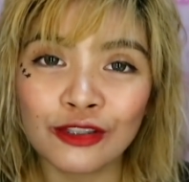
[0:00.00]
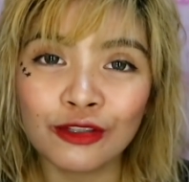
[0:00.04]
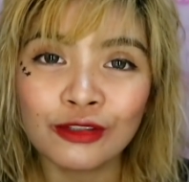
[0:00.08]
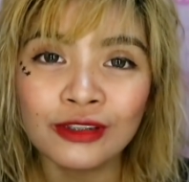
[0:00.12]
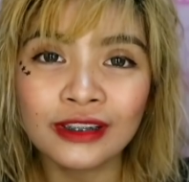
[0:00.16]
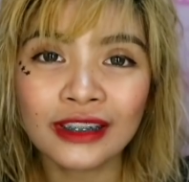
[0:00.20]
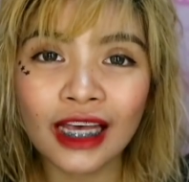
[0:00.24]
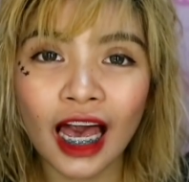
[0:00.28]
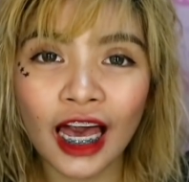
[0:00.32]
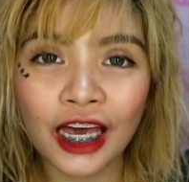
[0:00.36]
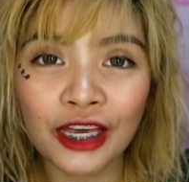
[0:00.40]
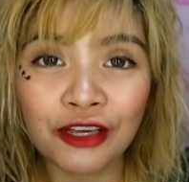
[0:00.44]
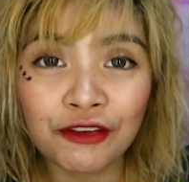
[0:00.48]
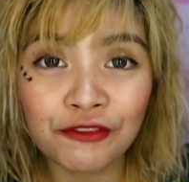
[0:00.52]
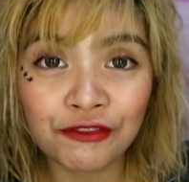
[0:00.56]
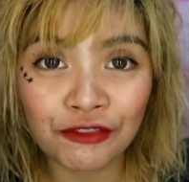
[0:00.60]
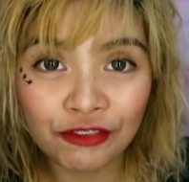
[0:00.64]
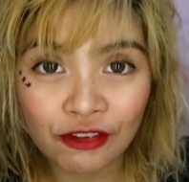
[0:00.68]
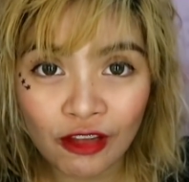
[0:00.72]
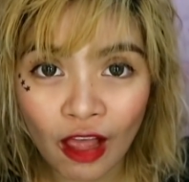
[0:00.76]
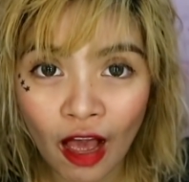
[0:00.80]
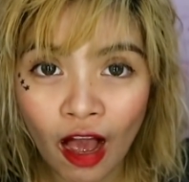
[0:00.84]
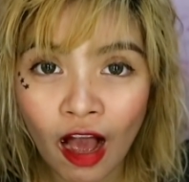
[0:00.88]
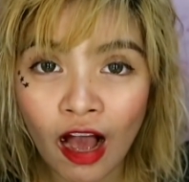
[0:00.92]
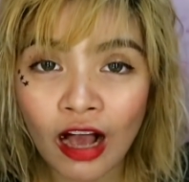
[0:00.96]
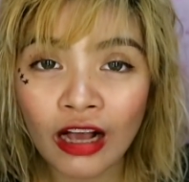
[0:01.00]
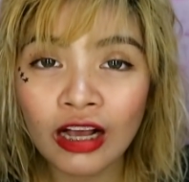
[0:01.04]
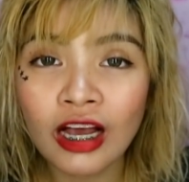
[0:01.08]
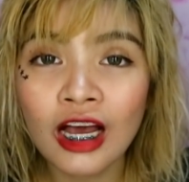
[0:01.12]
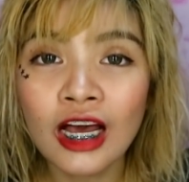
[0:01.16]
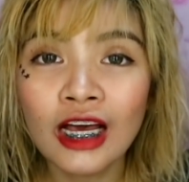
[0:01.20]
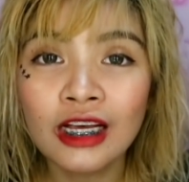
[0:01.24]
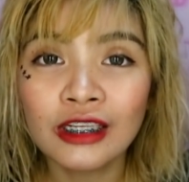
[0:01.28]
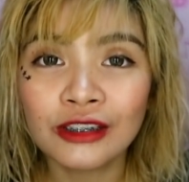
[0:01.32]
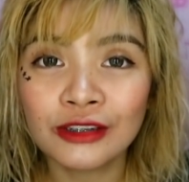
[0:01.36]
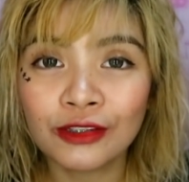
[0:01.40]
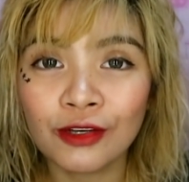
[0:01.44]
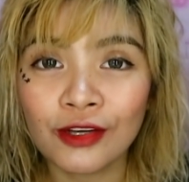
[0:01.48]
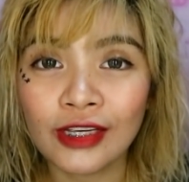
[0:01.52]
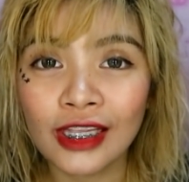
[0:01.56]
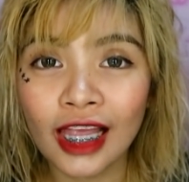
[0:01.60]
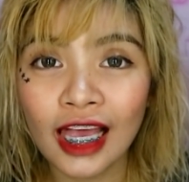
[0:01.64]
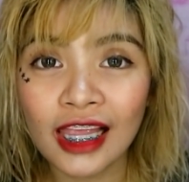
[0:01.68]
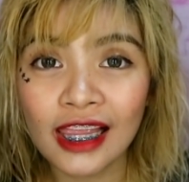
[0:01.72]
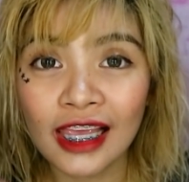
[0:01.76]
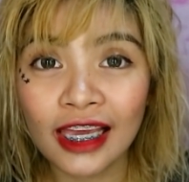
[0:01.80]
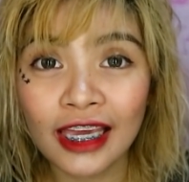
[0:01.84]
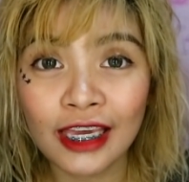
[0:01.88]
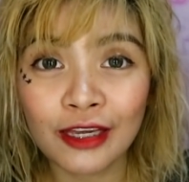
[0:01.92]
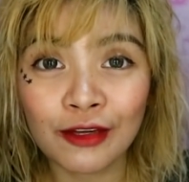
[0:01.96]
dun sa aking vlog, So,
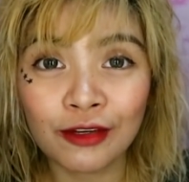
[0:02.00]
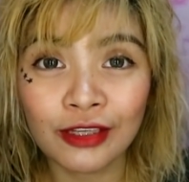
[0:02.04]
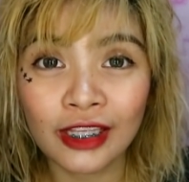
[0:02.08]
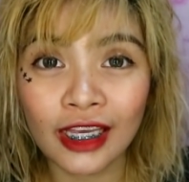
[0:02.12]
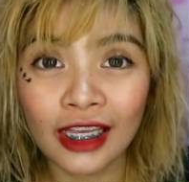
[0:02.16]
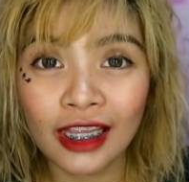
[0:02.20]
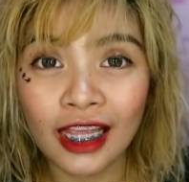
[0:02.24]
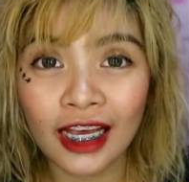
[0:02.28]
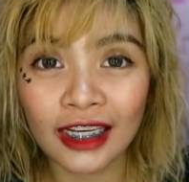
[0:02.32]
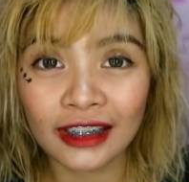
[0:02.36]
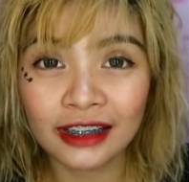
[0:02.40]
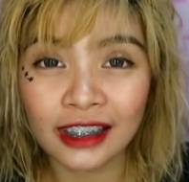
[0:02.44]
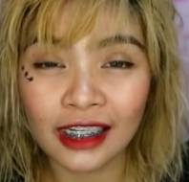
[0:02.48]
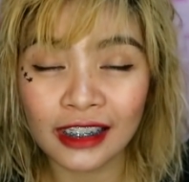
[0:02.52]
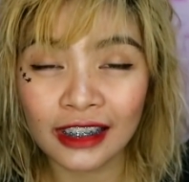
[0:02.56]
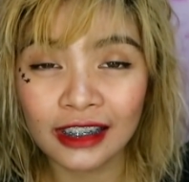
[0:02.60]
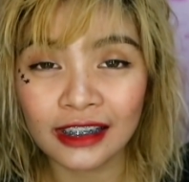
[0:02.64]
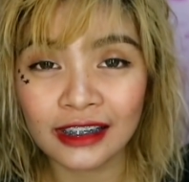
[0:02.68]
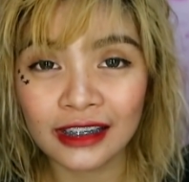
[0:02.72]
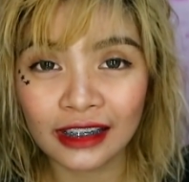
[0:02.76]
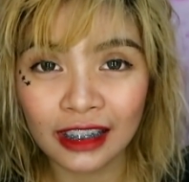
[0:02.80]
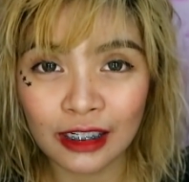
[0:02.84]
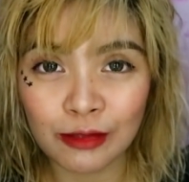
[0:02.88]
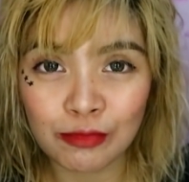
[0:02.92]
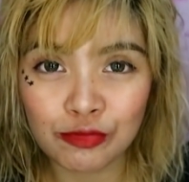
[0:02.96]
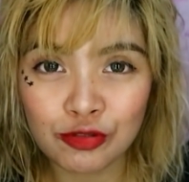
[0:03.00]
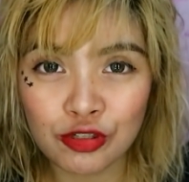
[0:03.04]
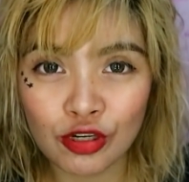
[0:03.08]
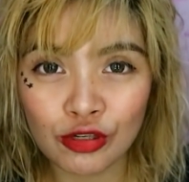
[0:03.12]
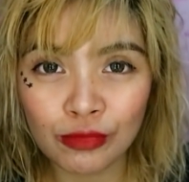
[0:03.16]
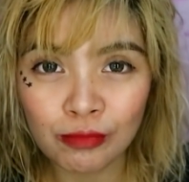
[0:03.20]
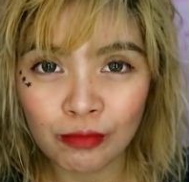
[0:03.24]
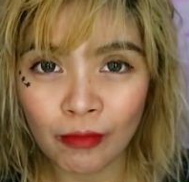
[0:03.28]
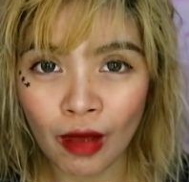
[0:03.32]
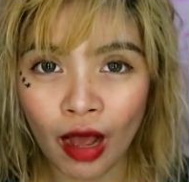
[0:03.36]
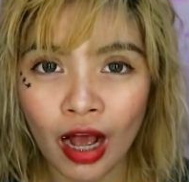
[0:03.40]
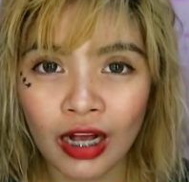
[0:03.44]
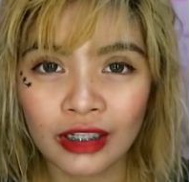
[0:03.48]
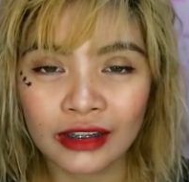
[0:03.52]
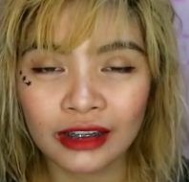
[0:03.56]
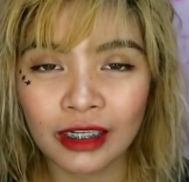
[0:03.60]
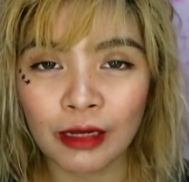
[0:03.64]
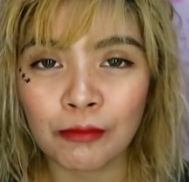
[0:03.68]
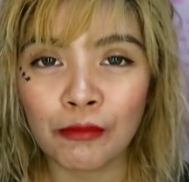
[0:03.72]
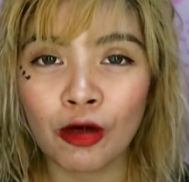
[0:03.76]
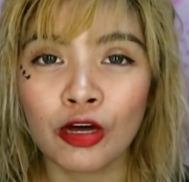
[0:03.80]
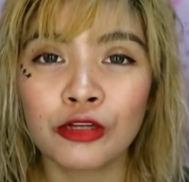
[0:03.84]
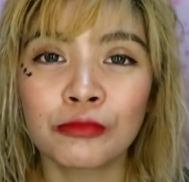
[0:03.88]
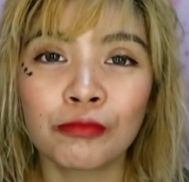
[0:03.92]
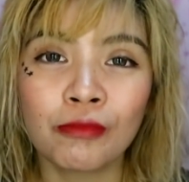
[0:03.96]
ilalagay ko na lang sa description box
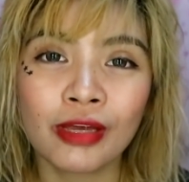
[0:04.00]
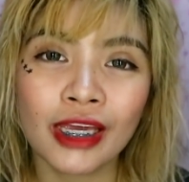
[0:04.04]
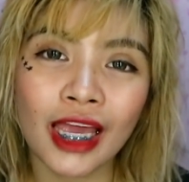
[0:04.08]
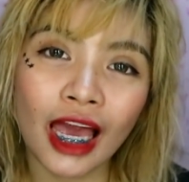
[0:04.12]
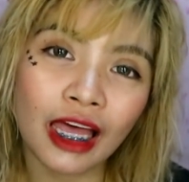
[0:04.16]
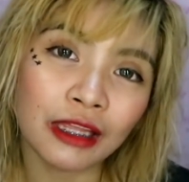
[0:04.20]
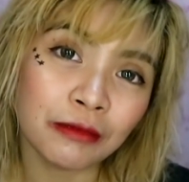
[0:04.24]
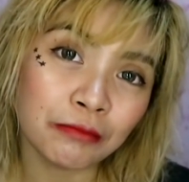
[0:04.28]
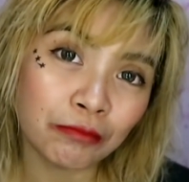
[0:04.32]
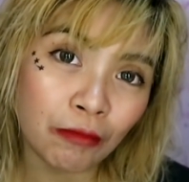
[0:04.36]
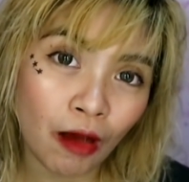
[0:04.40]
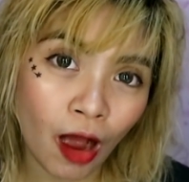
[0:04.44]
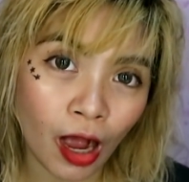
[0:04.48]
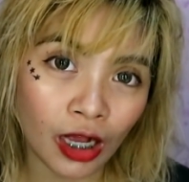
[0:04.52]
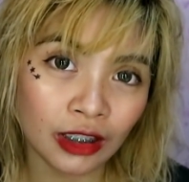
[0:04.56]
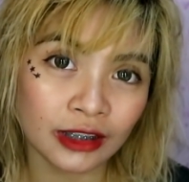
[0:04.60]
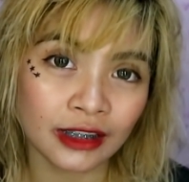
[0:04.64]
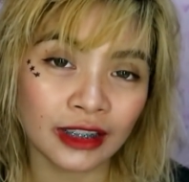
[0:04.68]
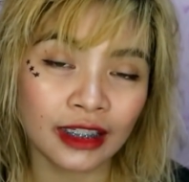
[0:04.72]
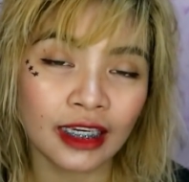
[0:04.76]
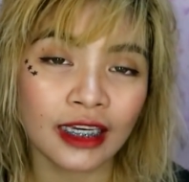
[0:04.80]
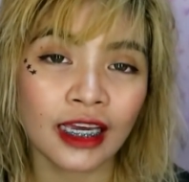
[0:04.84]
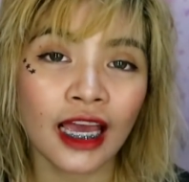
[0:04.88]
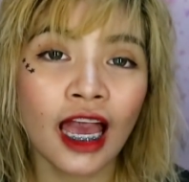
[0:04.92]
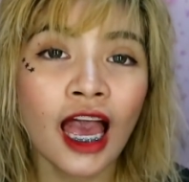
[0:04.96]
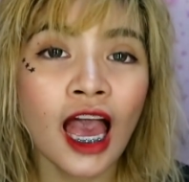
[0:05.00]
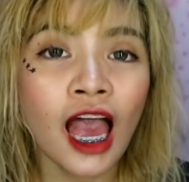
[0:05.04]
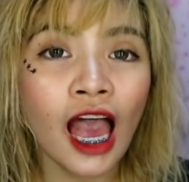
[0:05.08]
about my unboxing.